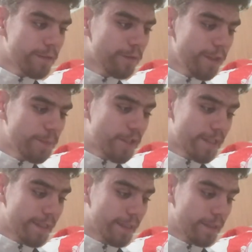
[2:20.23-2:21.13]
No i
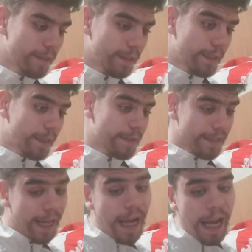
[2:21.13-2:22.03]
przez ten
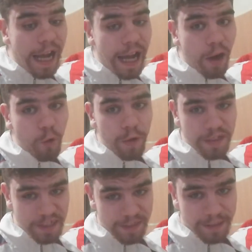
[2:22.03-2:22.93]
cały
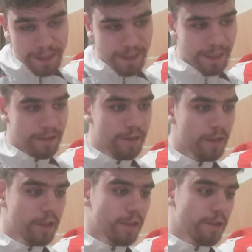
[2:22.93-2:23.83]
tydzień,
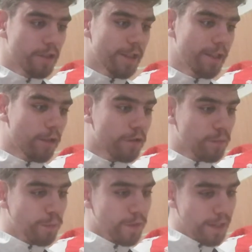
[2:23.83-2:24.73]
czyli od
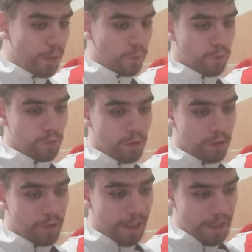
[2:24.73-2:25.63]
poniedziałku
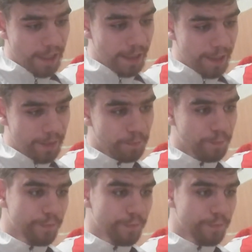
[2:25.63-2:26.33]
do niedzieli,